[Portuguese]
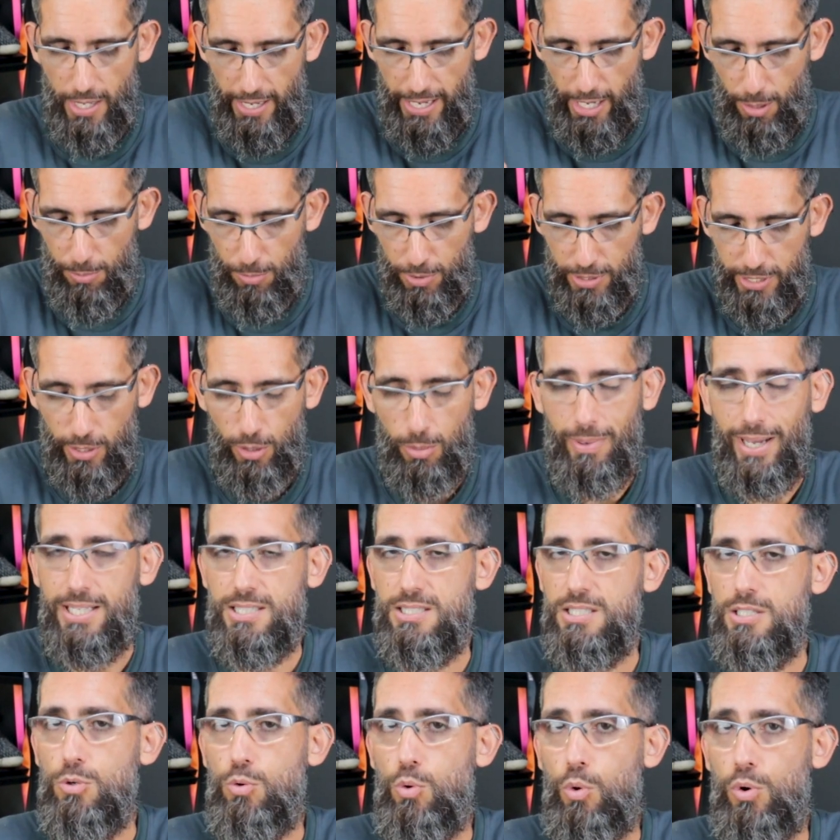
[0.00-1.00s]
É um modelo
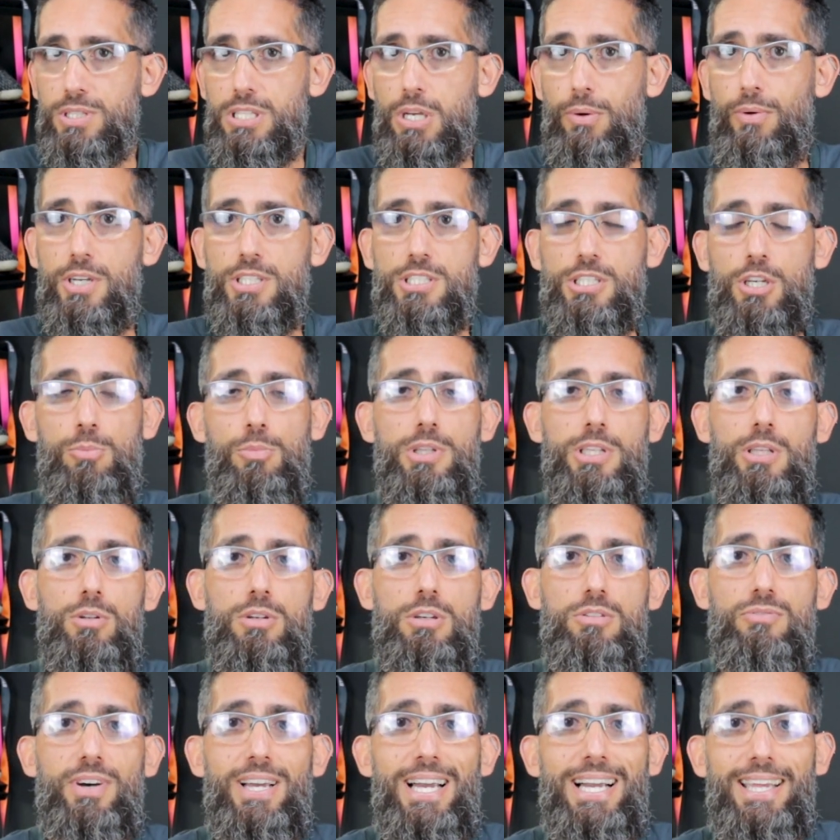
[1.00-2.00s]
mais em conta, eu acho que é um modelo
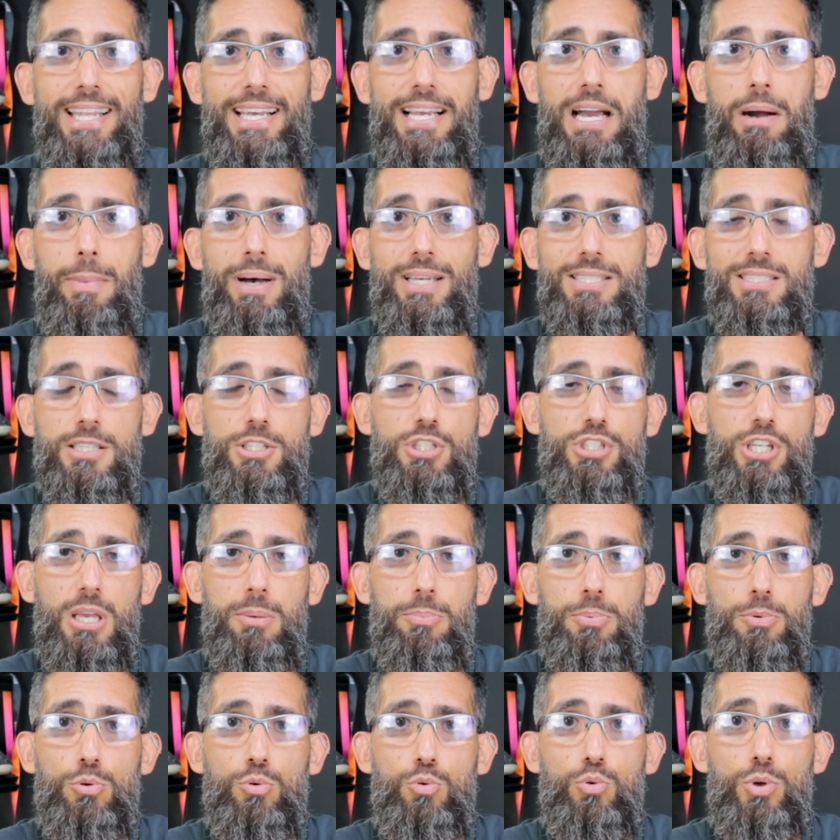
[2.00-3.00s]
que vai agregar bastante quem
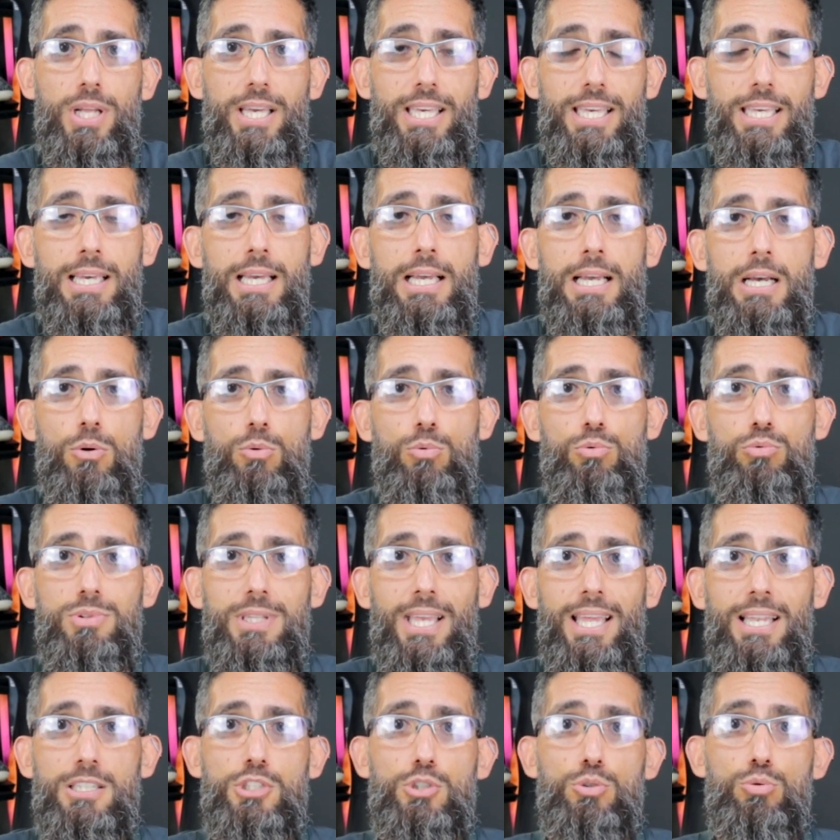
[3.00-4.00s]
procura aí um
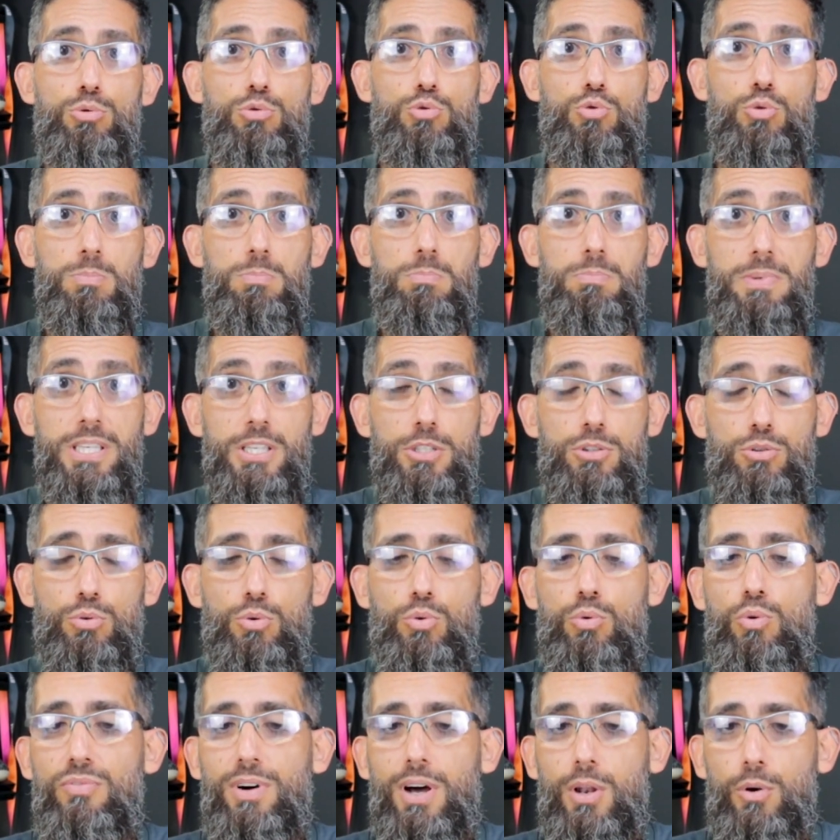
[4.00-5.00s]
tênis de uso misto
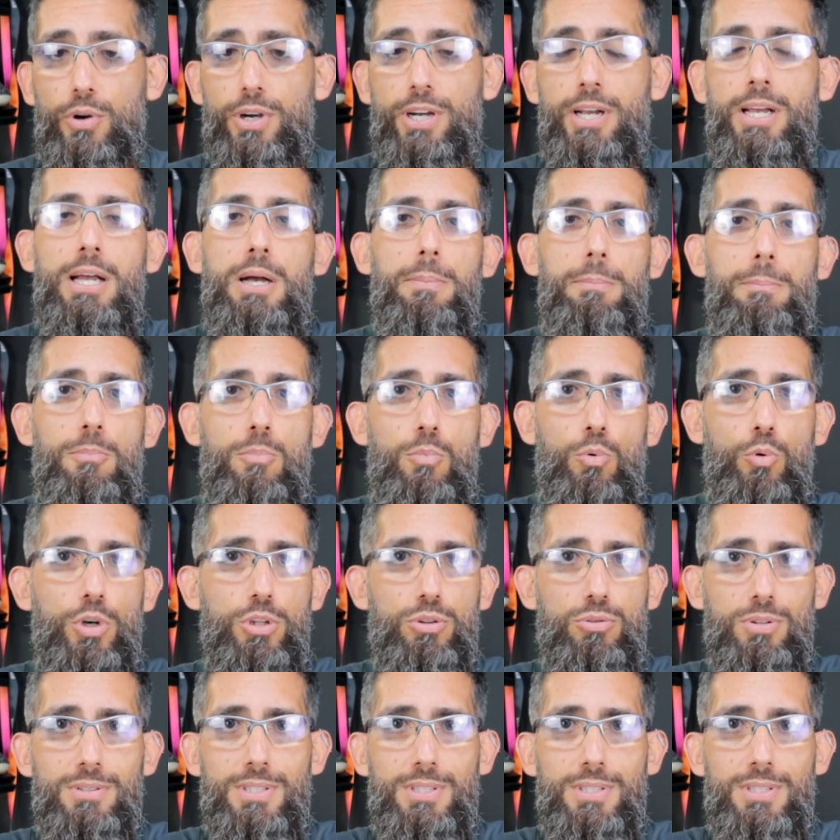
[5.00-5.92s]
com valor muito